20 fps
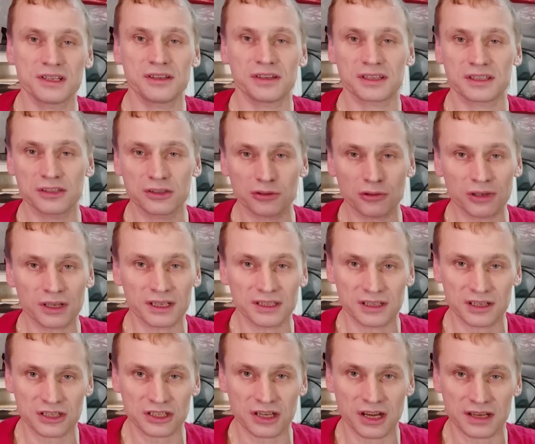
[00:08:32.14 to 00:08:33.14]
сделать не только
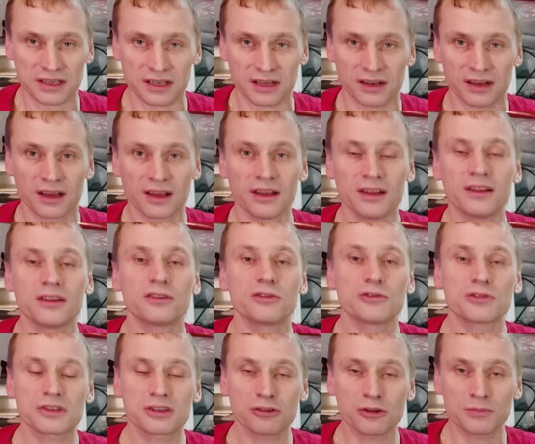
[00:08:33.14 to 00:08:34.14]
держатель,
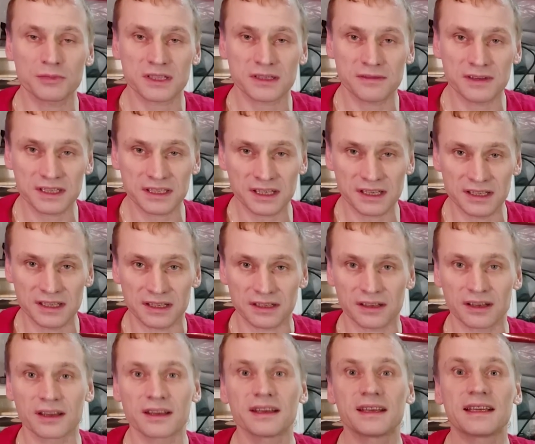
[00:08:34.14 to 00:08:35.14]
но и съемный
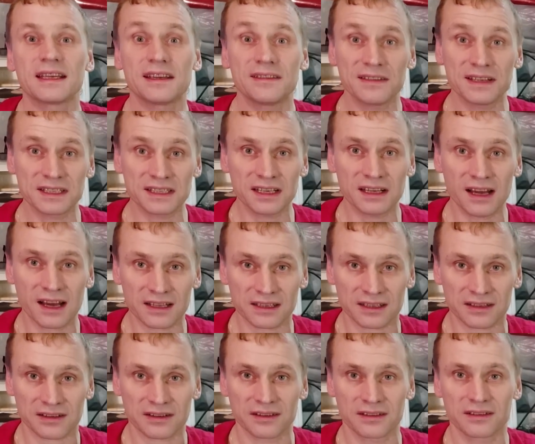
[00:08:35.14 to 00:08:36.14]
светильник и
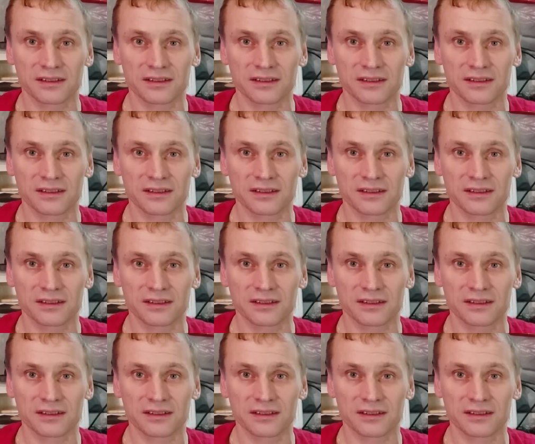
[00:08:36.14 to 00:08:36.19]
вентилятор.